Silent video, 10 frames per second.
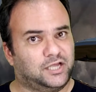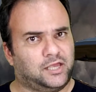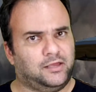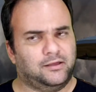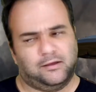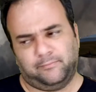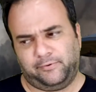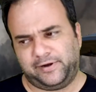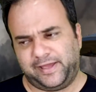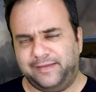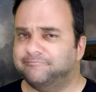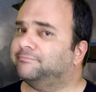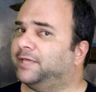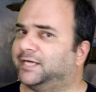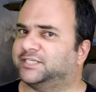aqui, porém
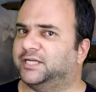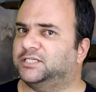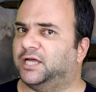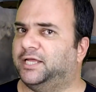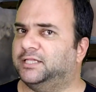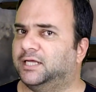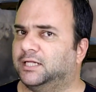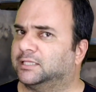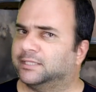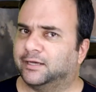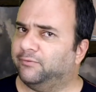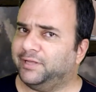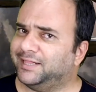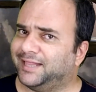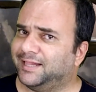que a gente ainda não
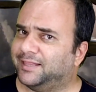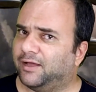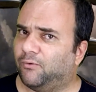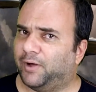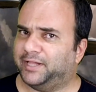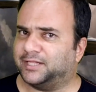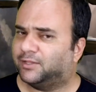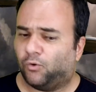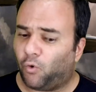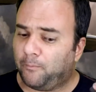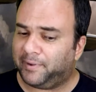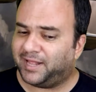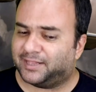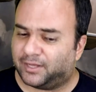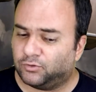entendeu ainda, não
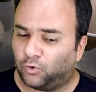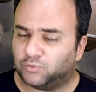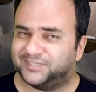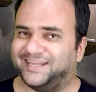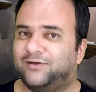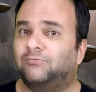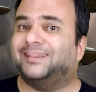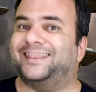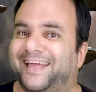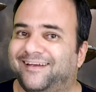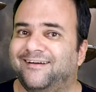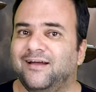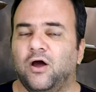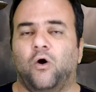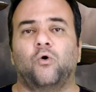compreendeu, não conseguiu ler
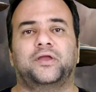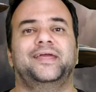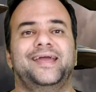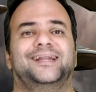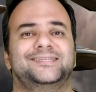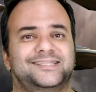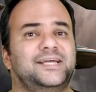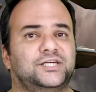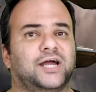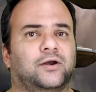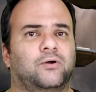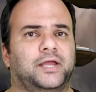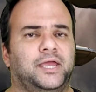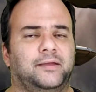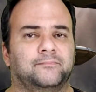o que eles deixaram
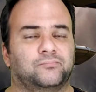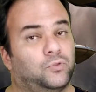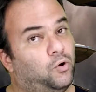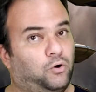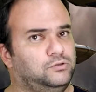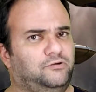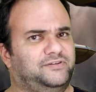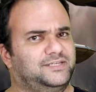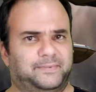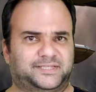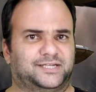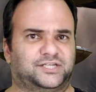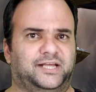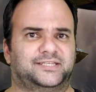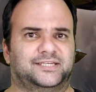aqui. Ou talvez a
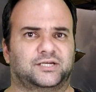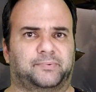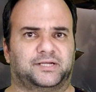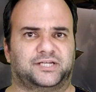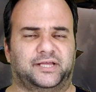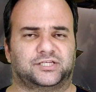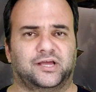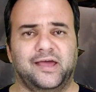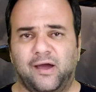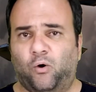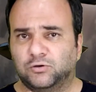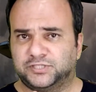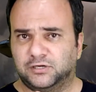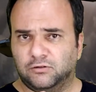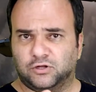mensagem nem seja pra gente. O
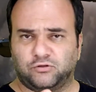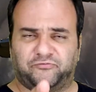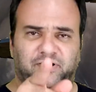círculo que eu tô